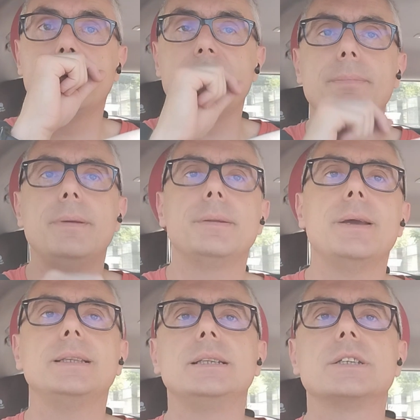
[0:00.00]
dovrebbe
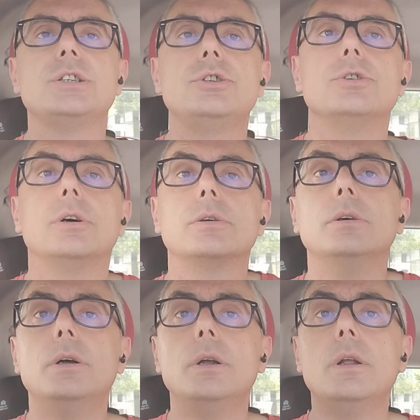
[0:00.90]
rimettersi in gioco
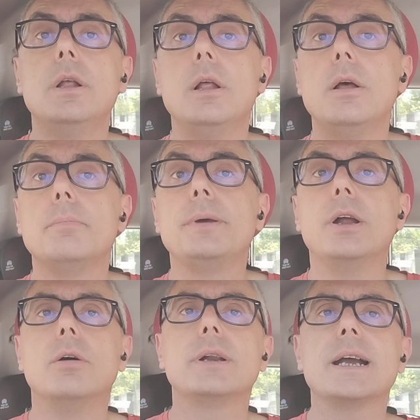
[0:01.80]

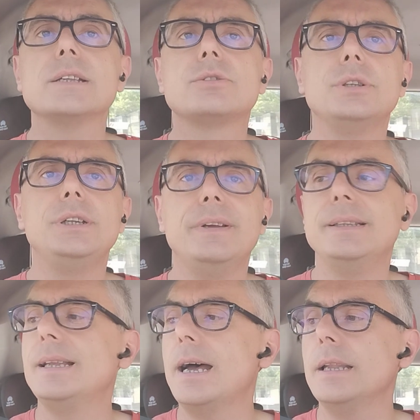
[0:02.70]
però un ragazzo di
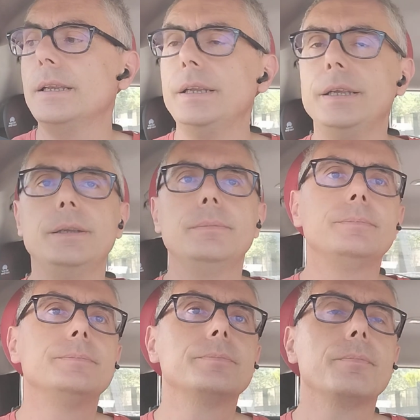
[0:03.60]
20 anni
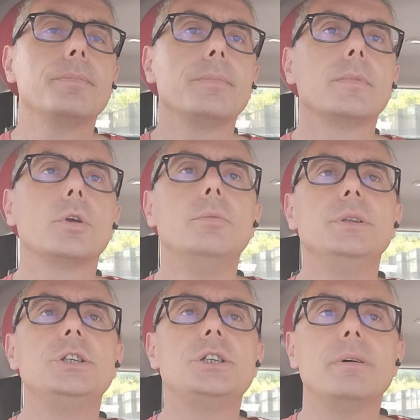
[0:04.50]

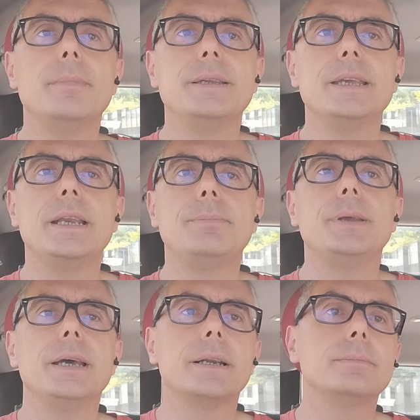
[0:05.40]
come diceva bene ieri
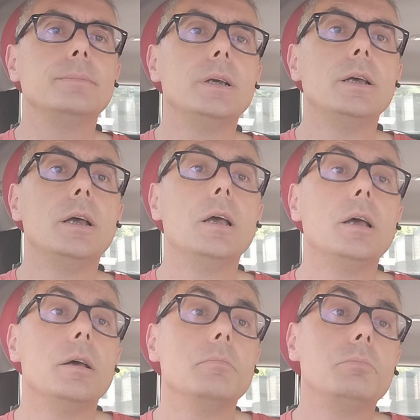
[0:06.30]
Piero.
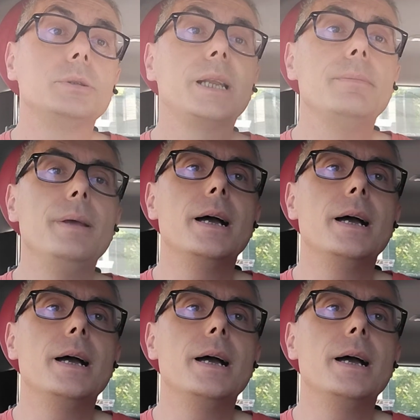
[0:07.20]
Potrebbe